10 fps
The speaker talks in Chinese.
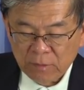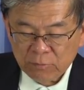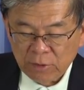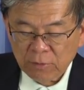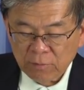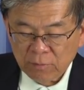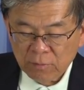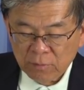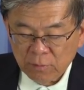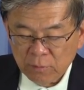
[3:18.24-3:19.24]
最后
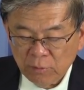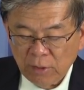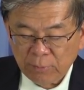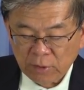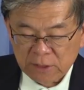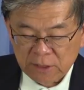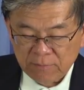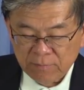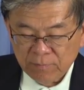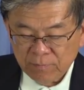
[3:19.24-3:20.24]
约伯记，
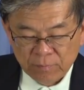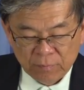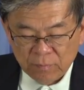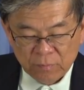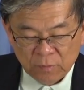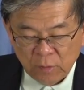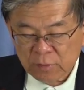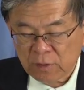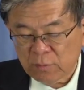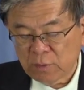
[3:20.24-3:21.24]
都
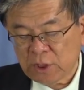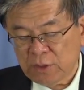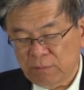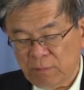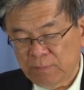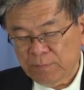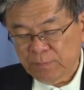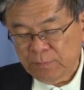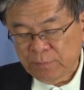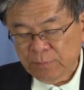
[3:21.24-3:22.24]
是如此。
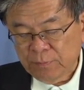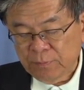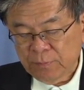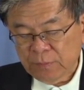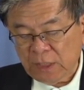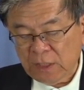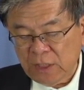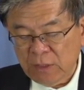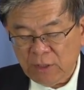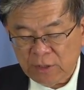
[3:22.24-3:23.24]
在
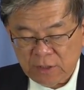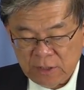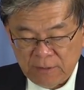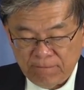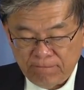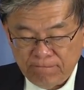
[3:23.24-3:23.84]
新约圣经，